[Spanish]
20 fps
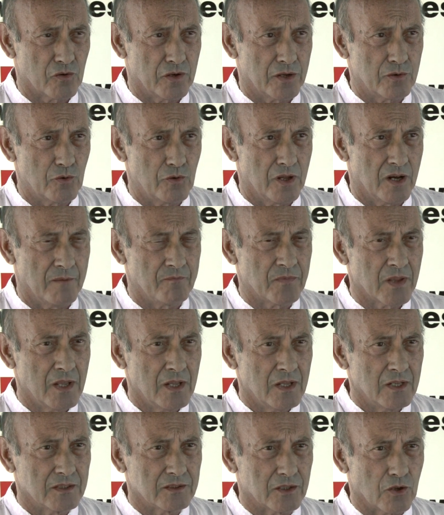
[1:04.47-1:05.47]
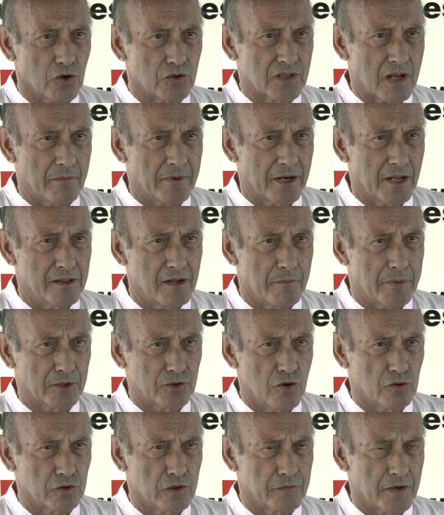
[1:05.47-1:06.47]
con la ayuda de los camaradas del
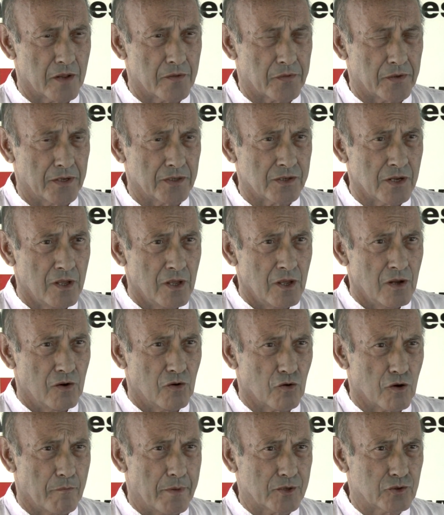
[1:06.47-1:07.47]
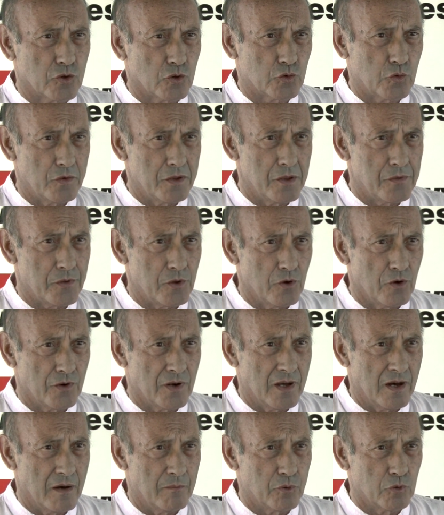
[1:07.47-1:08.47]
Partido Comunista francés. Luego pasó su
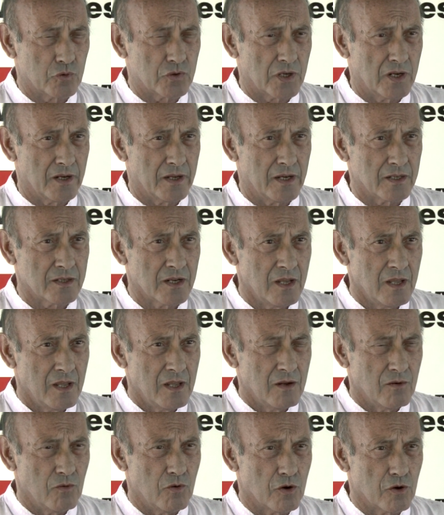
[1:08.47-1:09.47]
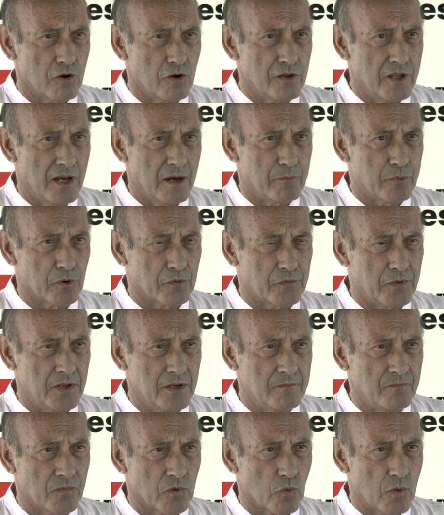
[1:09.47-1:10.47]
edición a Bruselas. Luego ya por
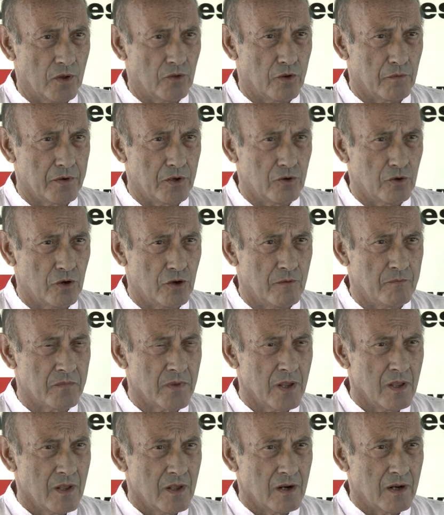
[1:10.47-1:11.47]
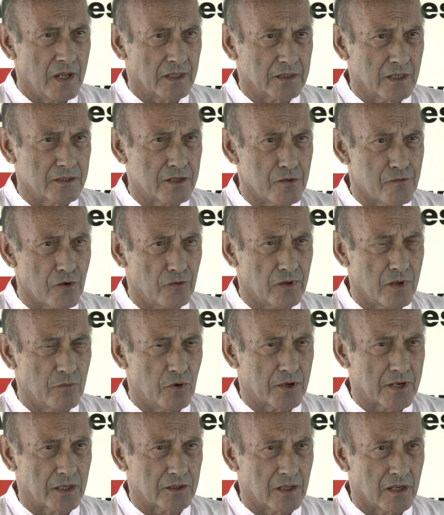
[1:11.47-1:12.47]
fin, cuando vino la transición
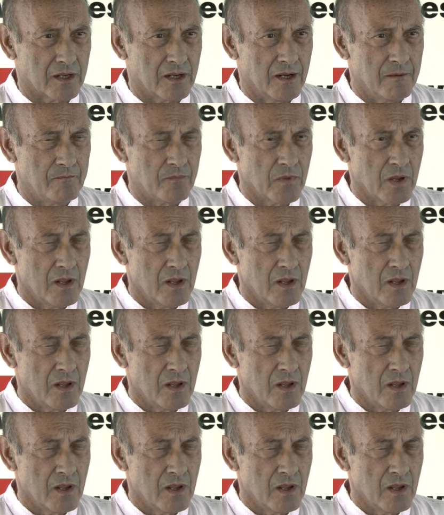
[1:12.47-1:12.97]
democrática,